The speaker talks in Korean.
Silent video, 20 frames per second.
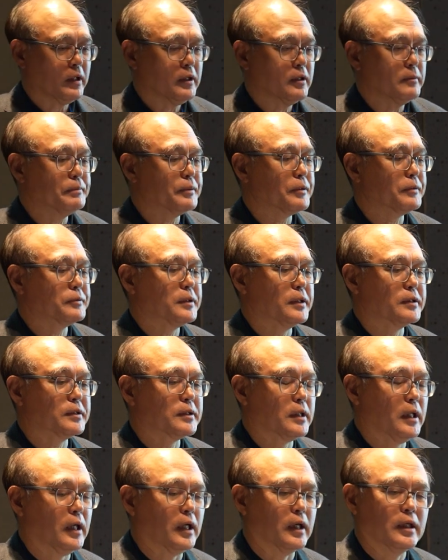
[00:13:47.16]
이
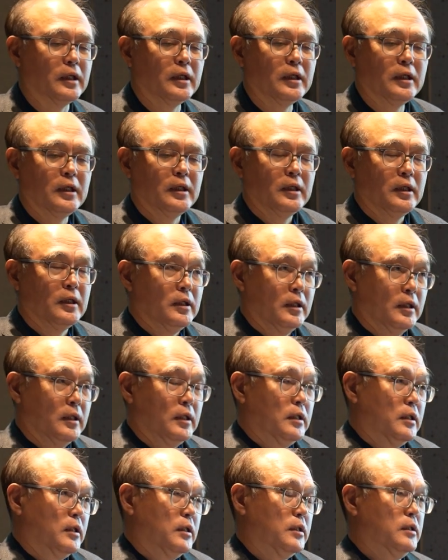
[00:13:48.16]
프로세스가
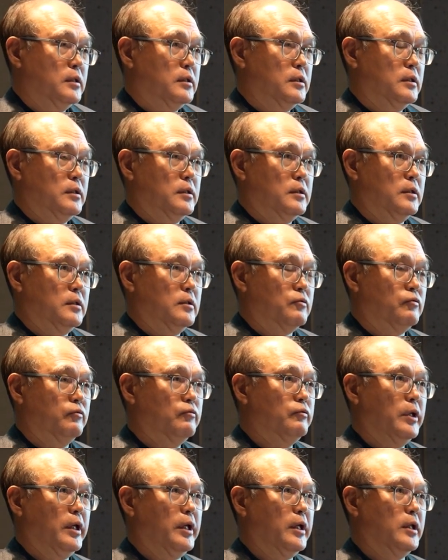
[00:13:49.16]
그
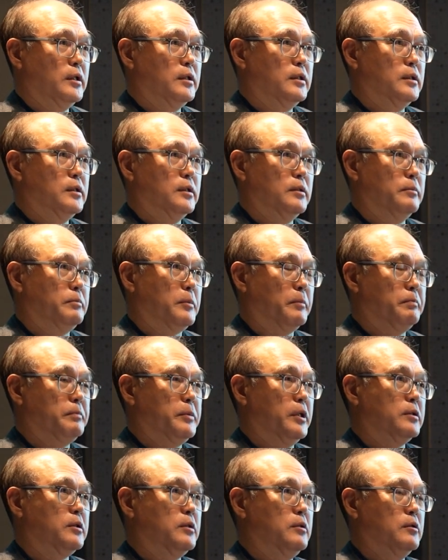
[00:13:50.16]
국내에 있는
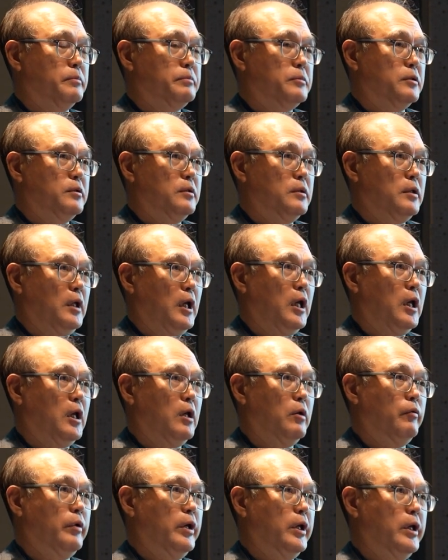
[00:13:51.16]
몇몇 기업들이
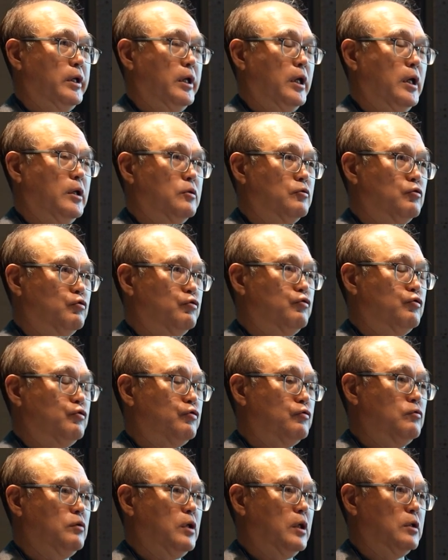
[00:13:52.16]
해외에
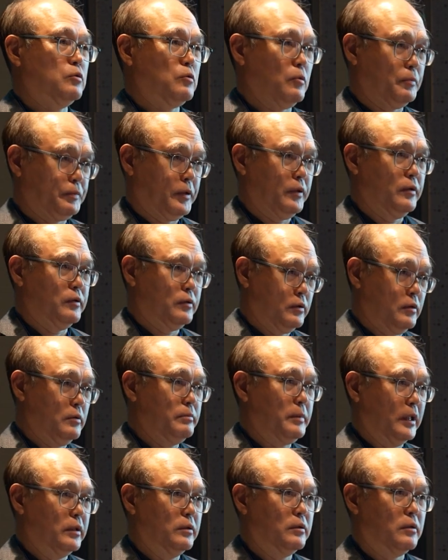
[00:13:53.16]
수출을 할 소프트웨어를
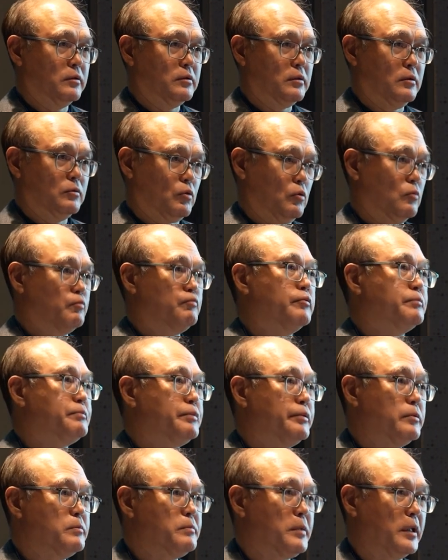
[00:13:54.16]
만들어서 또는
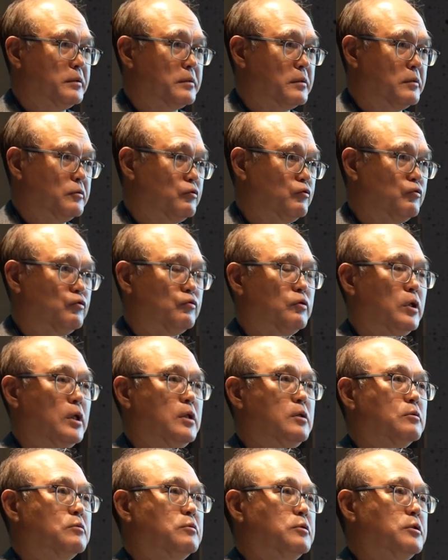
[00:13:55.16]
부품을 만들어 수출
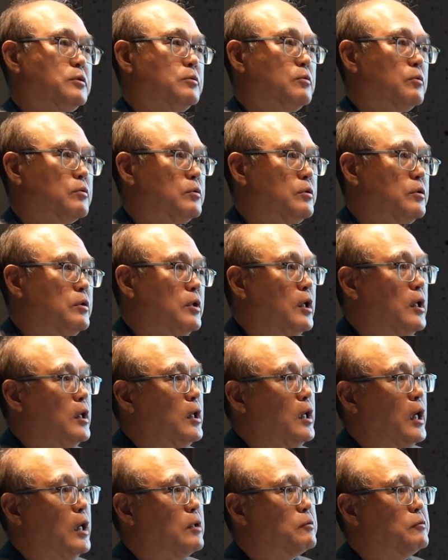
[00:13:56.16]
하려고 시도를
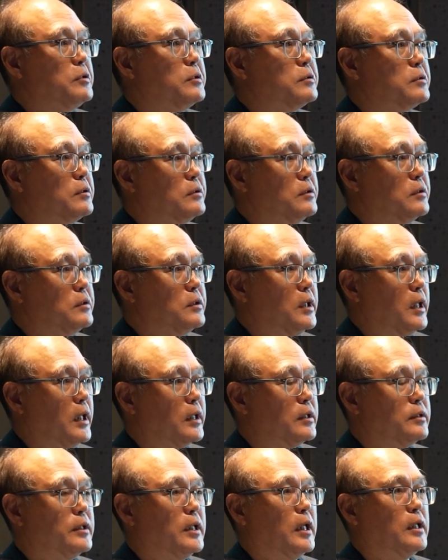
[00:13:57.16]
하고 있었는데
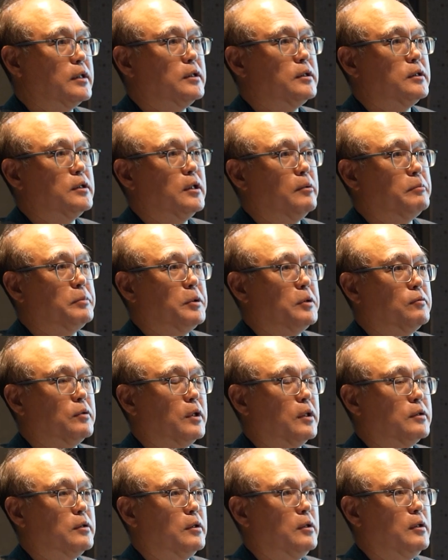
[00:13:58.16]
그 당시에
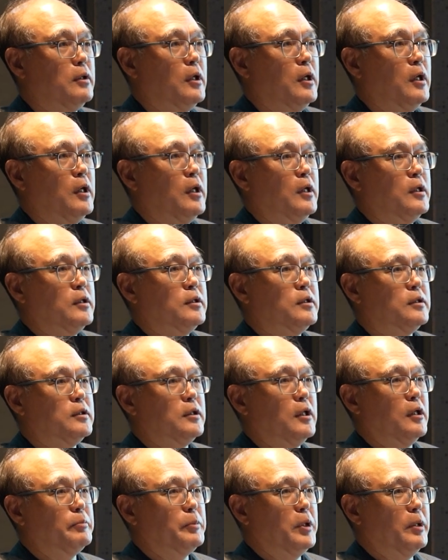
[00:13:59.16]
미국에서
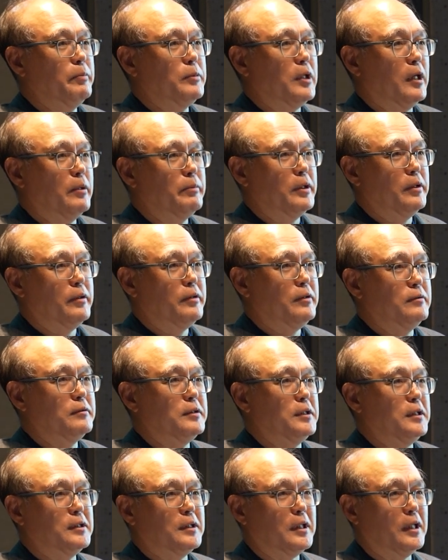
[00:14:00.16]
CMM 레벨 3
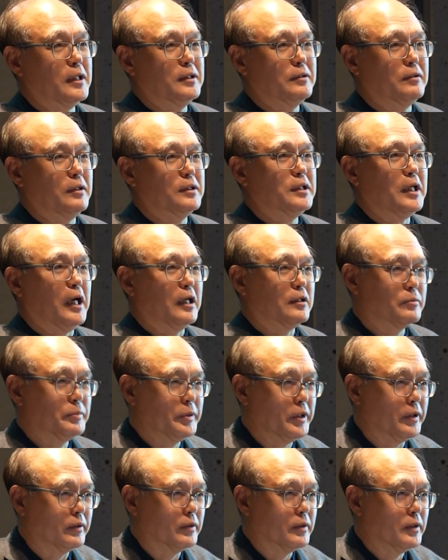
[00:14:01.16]
이상이 되지
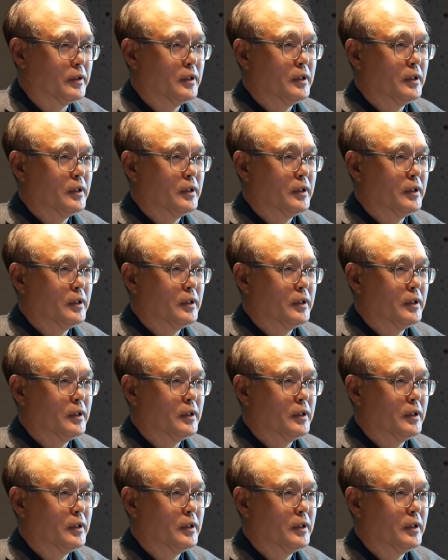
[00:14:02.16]
않으면